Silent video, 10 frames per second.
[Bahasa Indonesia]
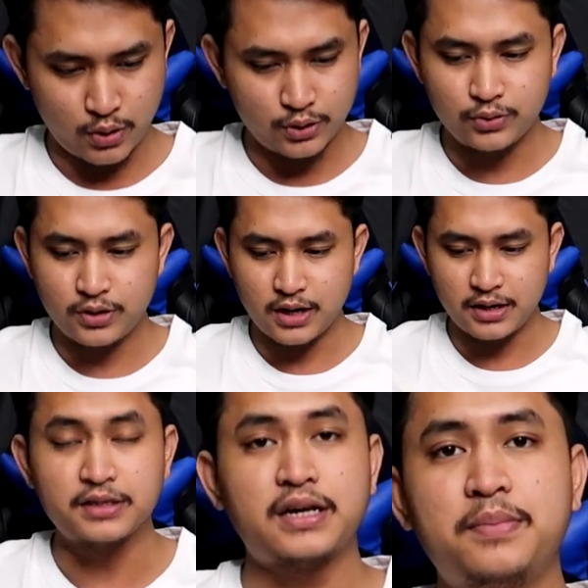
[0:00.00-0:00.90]
gua juga
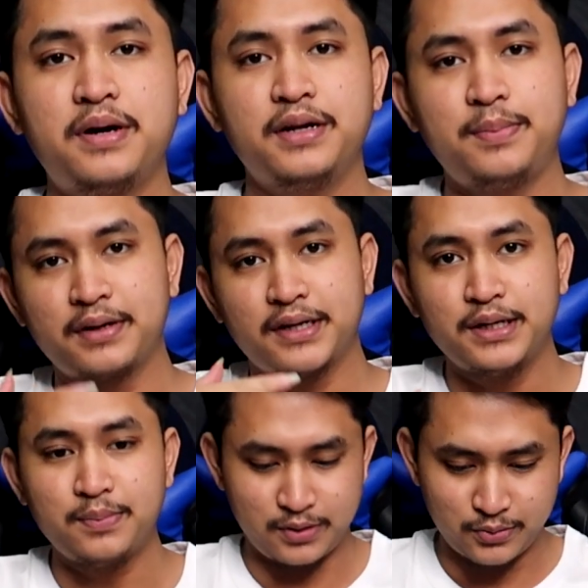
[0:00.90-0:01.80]
ya sama ya, depan
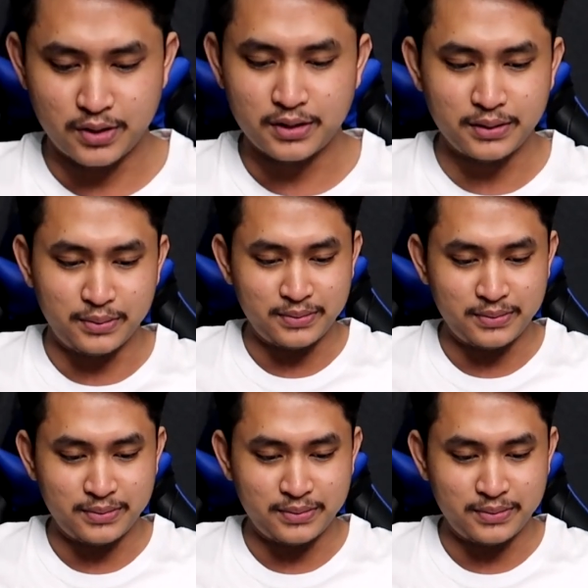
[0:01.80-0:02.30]
kalian, depan gua ya.